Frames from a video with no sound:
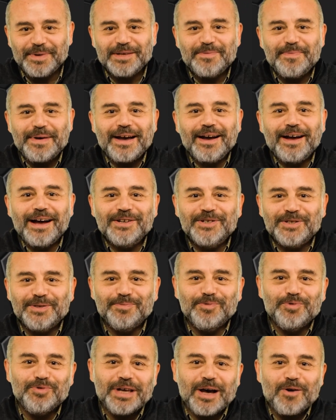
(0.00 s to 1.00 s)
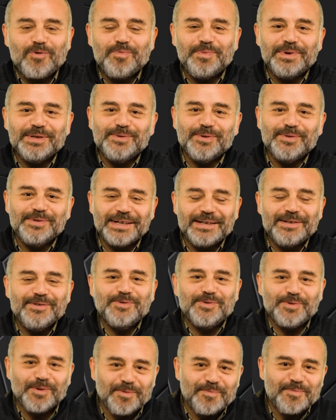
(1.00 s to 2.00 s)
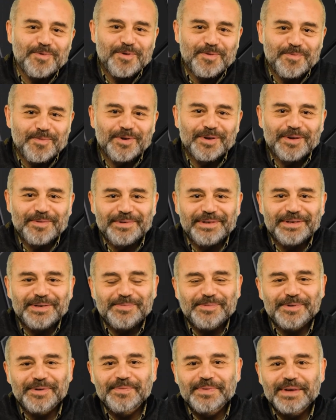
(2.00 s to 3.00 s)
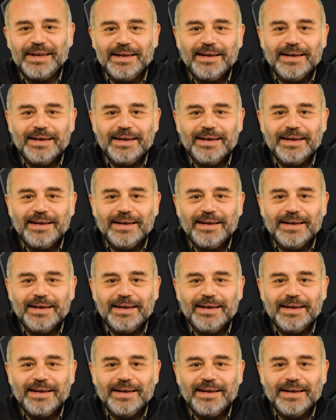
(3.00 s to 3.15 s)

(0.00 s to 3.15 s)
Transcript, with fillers: Hadi ben kaçtım Dünya Kupası özelin son bölümü olabilir bu.